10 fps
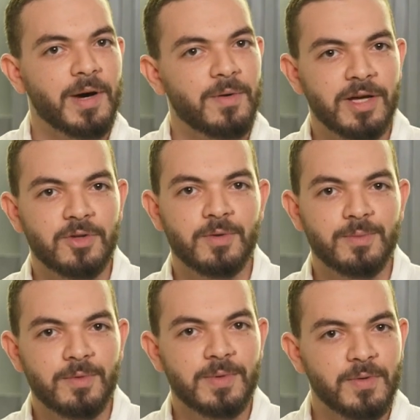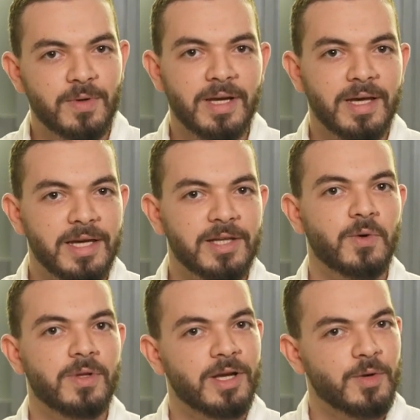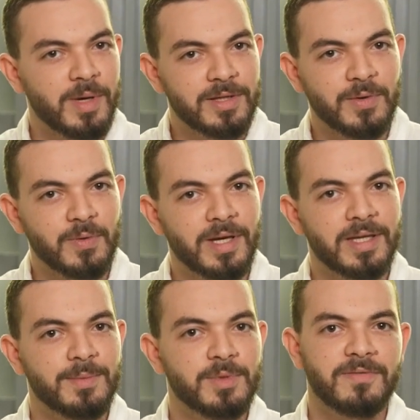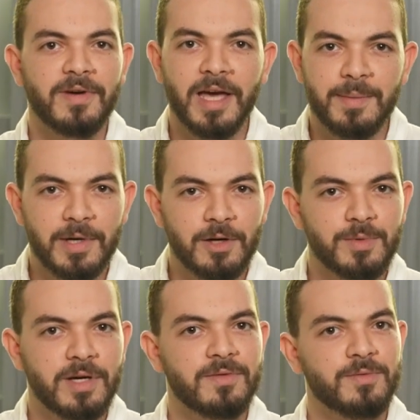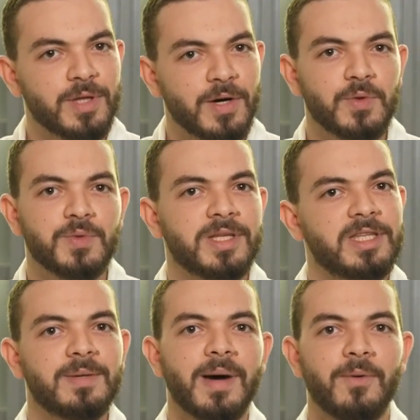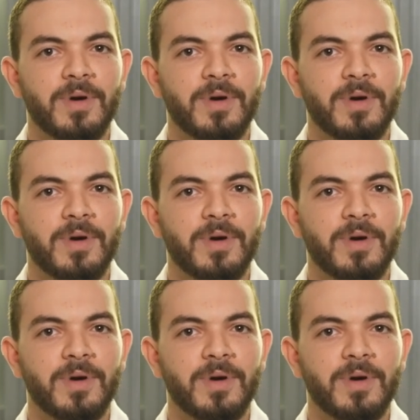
مع اولادهم ويقول يا ريت كل الامهات تكون كده متفهمه وبتعرف وتاخد وتدي مع